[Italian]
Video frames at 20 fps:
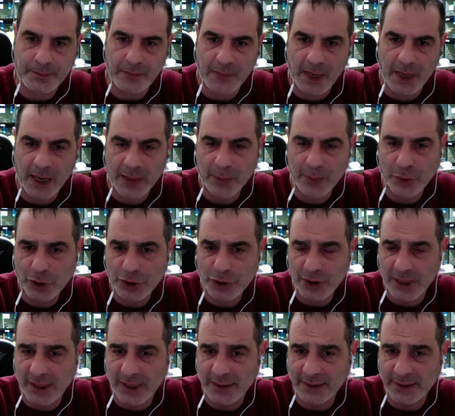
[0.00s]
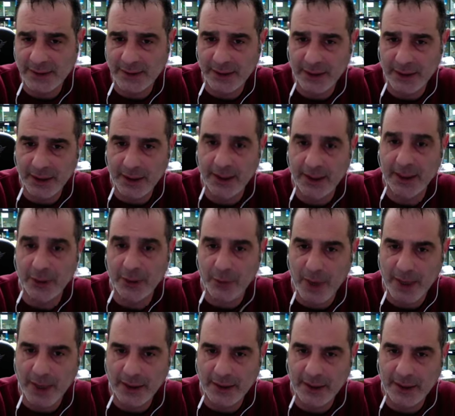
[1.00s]
a mostrarsi
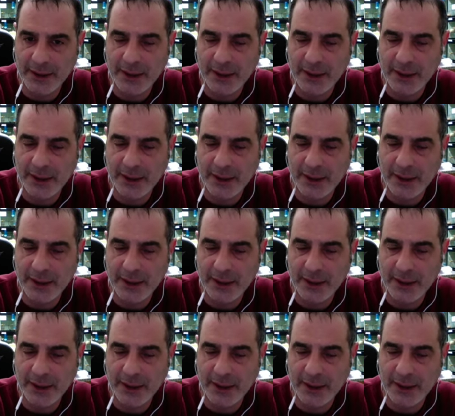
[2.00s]
irrequieta.